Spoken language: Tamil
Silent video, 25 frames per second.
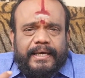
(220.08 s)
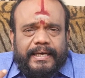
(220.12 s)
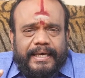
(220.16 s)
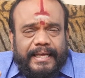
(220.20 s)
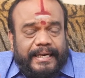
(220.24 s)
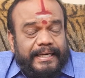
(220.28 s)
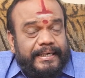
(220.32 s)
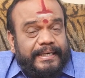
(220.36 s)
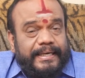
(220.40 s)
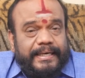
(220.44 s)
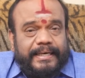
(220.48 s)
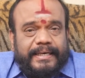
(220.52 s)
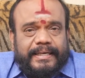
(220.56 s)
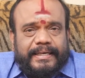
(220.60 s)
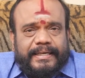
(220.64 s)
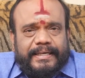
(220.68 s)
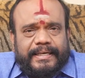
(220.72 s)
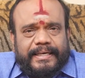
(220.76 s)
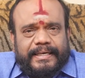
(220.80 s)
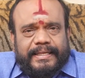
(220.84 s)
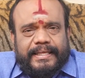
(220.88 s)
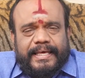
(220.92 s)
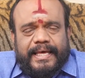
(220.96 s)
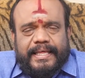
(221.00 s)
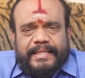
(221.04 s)
கல்கண்டு
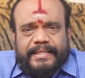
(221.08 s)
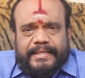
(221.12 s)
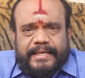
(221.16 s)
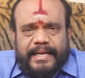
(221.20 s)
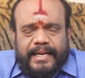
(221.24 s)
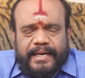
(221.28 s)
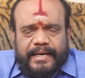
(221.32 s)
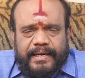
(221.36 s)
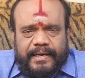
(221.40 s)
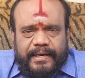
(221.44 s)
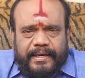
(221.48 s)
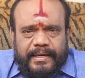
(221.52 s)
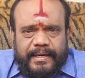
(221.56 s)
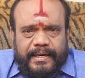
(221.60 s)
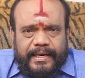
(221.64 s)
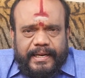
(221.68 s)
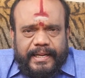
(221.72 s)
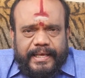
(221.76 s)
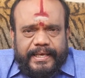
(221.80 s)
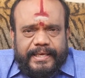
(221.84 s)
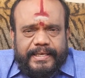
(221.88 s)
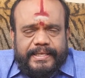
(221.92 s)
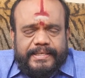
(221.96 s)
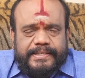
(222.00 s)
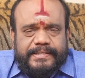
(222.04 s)
இருக்கு இல்லையா அதை நல்லா
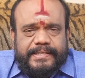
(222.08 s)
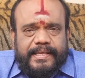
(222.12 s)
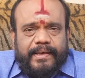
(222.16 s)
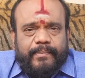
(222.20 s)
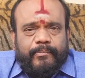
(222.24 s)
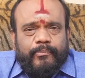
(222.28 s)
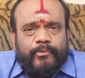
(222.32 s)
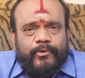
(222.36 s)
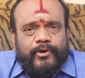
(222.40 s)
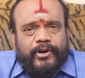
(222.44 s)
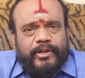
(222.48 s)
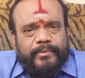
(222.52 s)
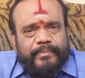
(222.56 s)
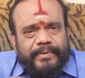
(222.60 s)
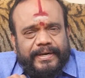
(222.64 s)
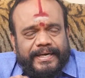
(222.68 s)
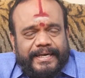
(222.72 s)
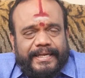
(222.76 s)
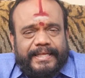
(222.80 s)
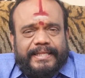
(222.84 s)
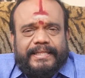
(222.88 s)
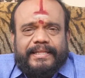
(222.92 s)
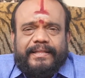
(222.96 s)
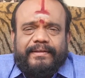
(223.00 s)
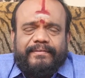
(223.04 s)
நைஸாக பொடி
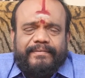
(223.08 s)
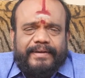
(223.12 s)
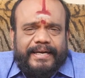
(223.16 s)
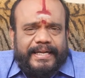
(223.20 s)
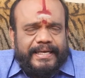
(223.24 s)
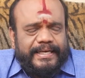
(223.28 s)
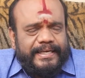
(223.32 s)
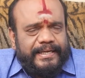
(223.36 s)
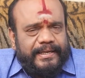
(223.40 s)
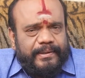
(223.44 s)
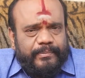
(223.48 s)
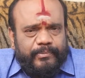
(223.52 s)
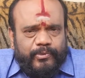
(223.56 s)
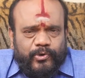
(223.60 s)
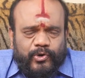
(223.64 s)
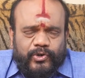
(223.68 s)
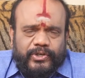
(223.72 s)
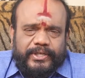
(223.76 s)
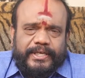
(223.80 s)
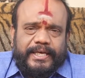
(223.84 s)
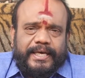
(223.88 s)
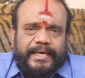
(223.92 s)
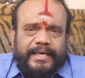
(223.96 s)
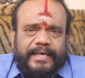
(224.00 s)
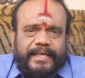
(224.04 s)
பண்ணி இந்த விளக்கில்
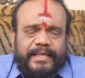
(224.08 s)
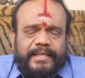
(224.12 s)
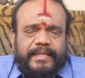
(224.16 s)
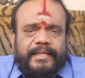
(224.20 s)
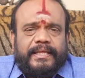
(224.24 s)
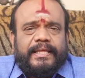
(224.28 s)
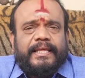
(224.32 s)
போட்டுக்கோங்க